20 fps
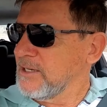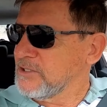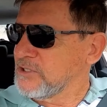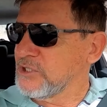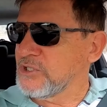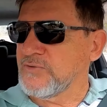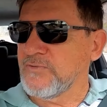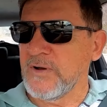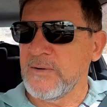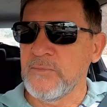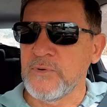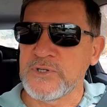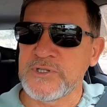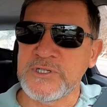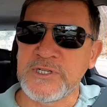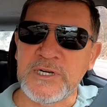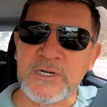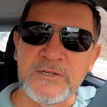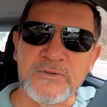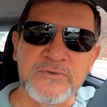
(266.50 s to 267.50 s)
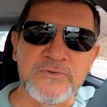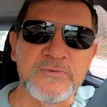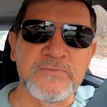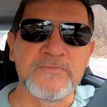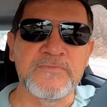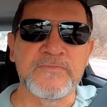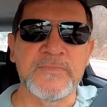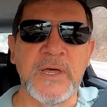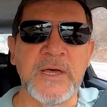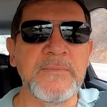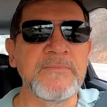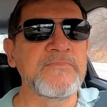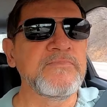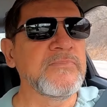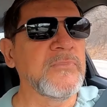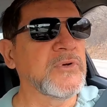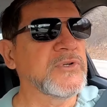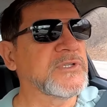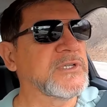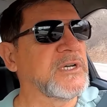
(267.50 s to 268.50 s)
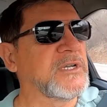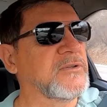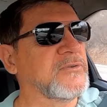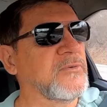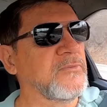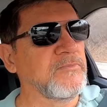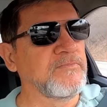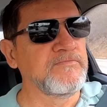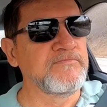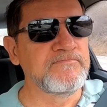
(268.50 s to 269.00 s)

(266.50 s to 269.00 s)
e a gente vai mostrando, né? Mostrando.